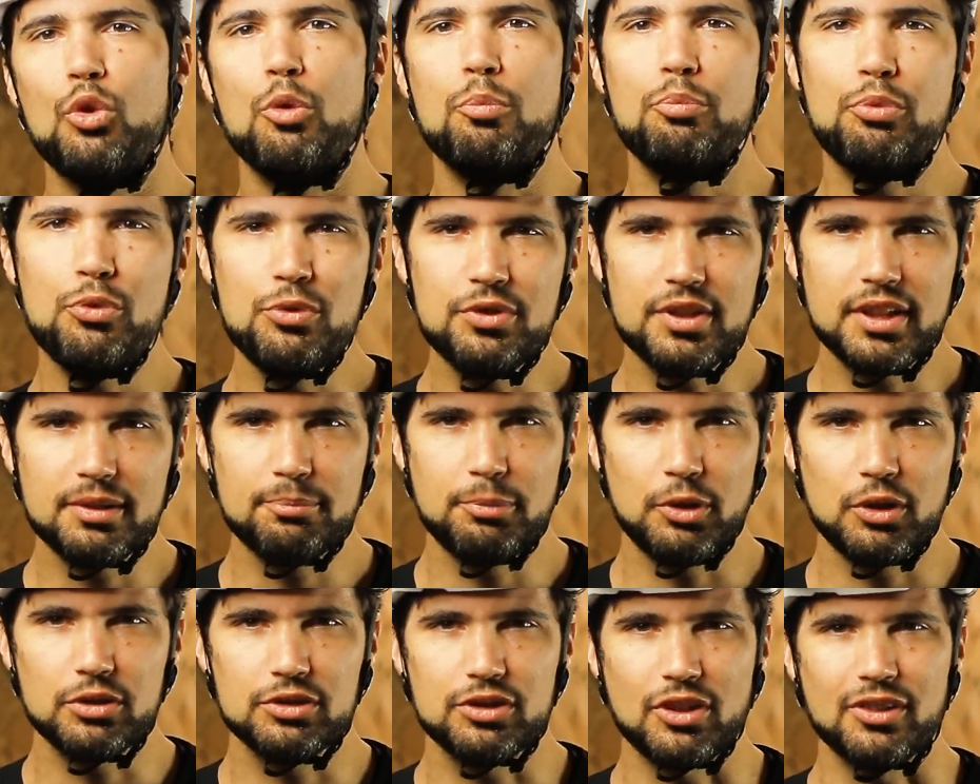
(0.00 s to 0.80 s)
le plus
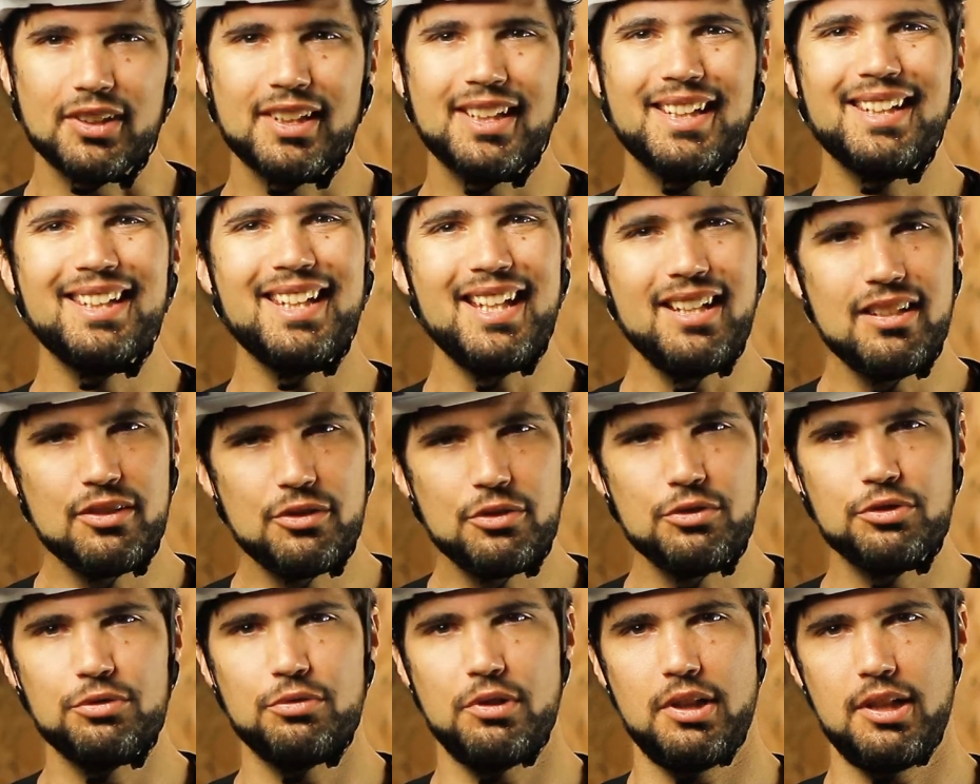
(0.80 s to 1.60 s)
important, quelle
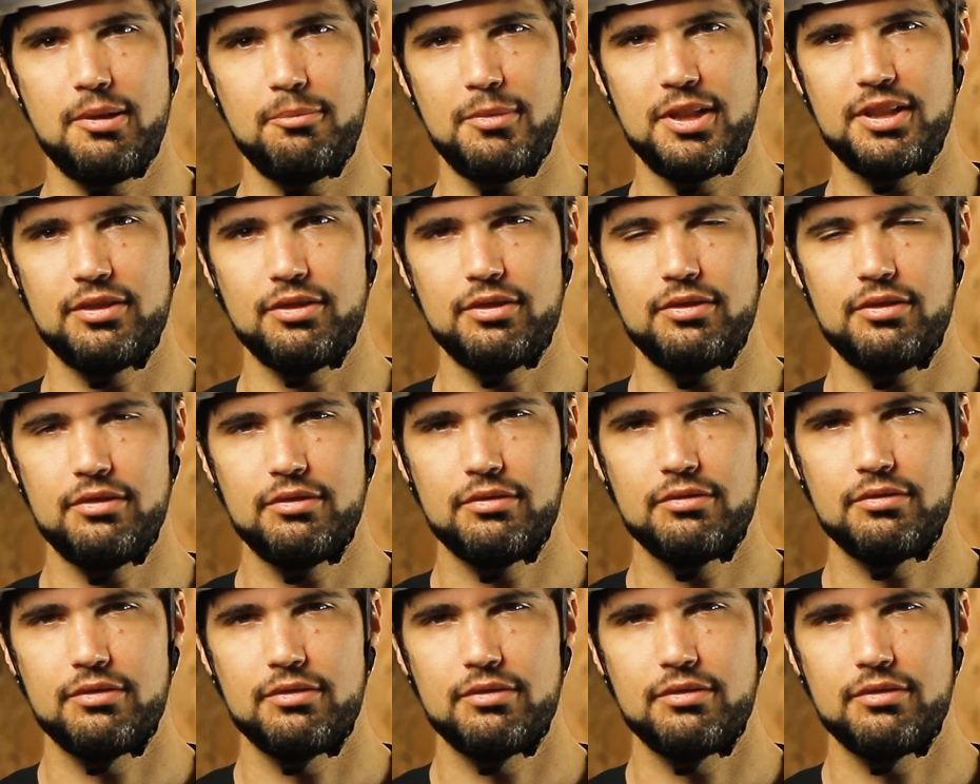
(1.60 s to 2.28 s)
que soit la méthode,